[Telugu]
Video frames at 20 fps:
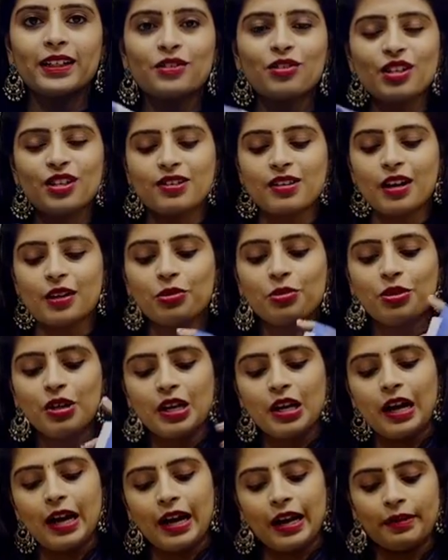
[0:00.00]
ఎండ్ చేశారు
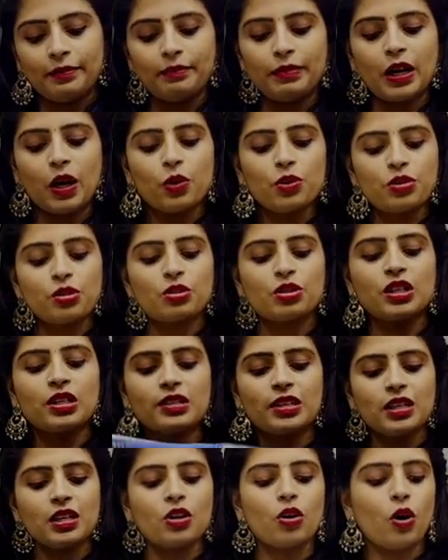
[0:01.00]
అండ్ బ్లౌజ్
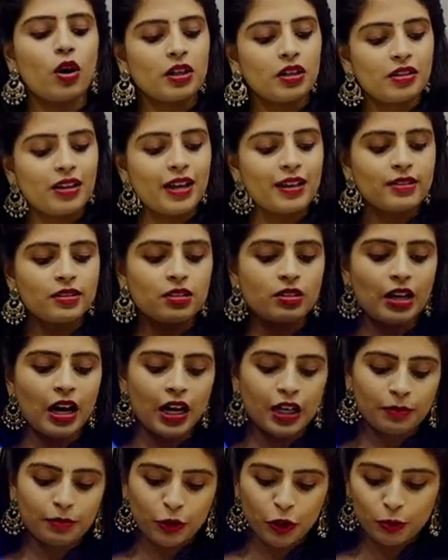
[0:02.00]
వచ్చేసి కాంట్రాస్ట్
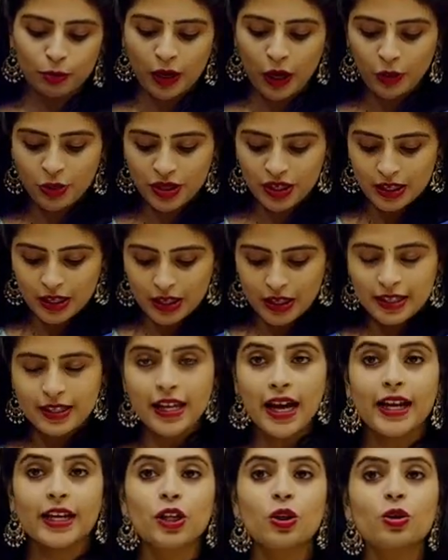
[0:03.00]
డార్క్ బ్లూ బ్లౌజ్
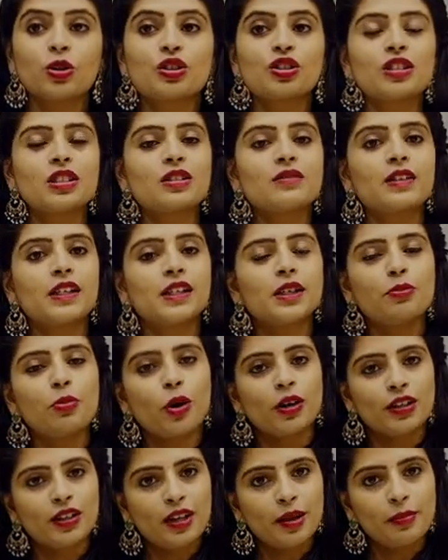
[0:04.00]
శారీలో వచ్చినటువంటి
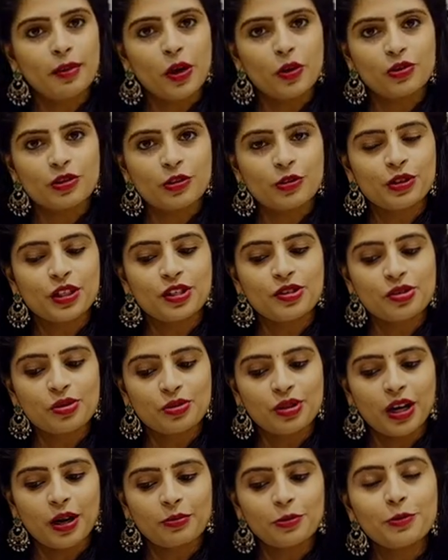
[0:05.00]
బార్డరే బ్లౌజ్లో
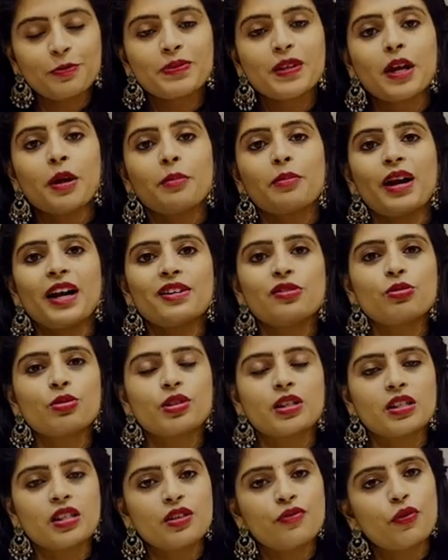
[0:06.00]
తీసుకున్నాము ప్రైస్
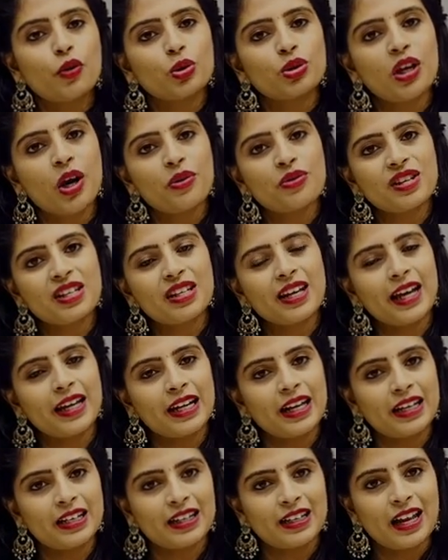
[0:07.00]
వచ్చేసి ఫోర్ థౌజండ్
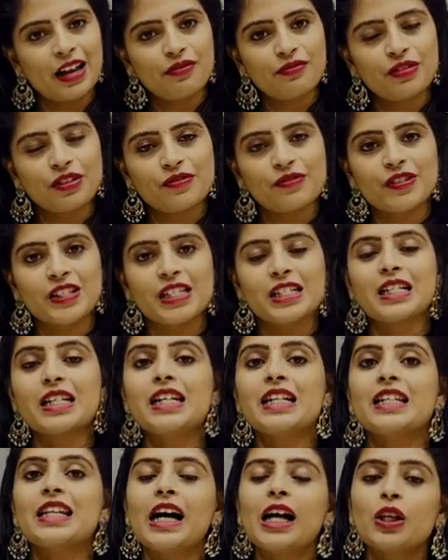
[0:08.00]
నైన్ హండ్రెడ్ అండ్ ఫిఫ్టీ
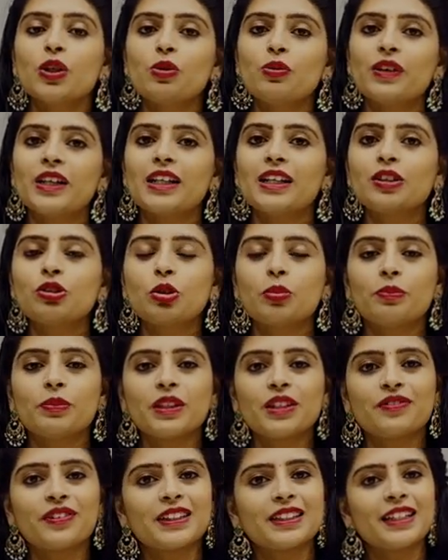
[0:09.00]
నాలుగు వేల
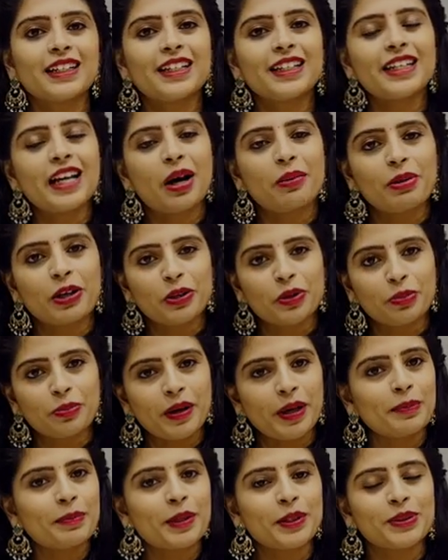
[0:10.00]
తొమ్మిది వందల యాభై
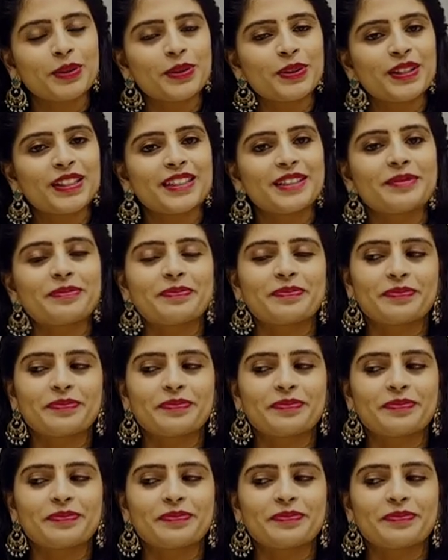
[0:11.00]
రూపాయలు పడుతుంది